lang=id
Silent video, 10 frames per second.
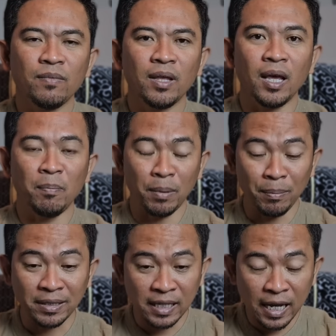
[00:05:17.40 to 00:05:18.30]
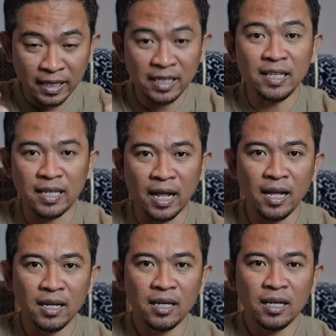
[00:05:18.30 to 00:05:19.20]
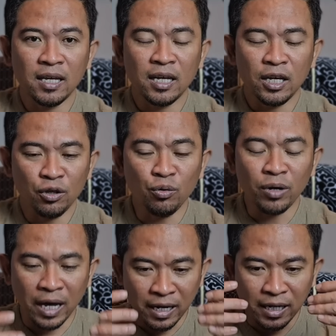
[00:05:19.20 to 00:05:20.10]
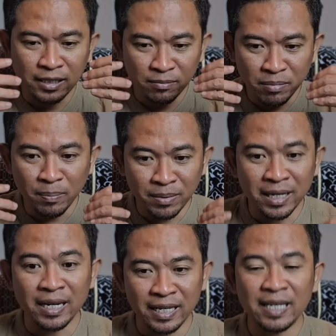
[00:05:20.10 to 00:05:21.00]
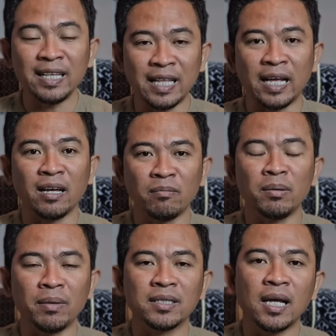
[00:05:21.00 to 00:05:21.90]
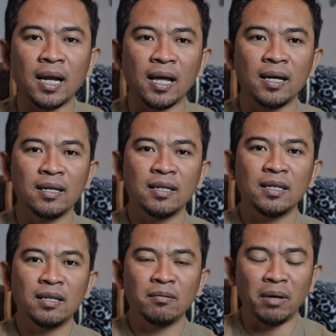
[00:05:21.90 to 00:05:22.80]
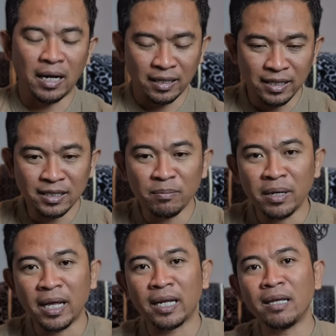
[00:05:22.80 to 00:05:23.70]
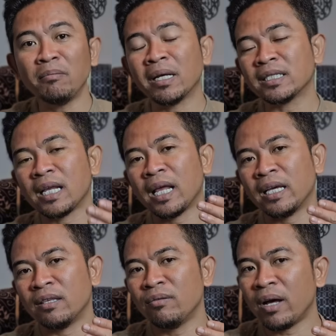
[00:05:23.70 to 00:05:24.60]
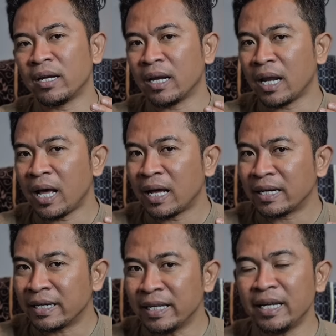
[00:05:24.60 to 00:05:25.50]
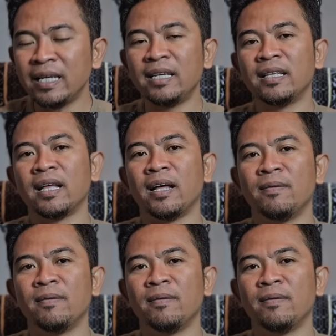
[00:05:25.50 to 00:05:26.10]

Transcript: Ya, permasalahan kita itu karena sebab diri kita yang bermasalah. Berarti sebenarnya masalah itu adalah diri kita.